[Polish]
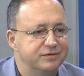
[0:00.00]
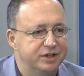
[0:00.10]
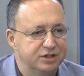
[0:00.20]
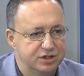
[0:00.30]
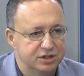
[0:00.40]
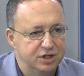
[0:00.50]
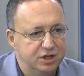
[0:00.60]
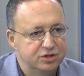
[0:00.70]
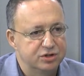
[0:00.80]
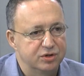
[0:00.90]
większe
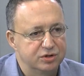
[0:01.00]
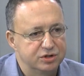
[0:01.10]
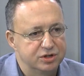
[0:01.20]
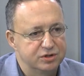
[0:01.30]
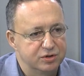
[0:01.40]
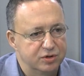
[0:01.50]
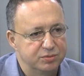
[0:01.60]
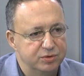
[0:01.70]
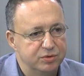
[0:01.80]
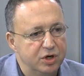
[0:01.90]
szkody często
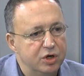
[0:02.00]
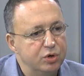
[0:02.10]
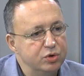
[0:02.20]
robią no, na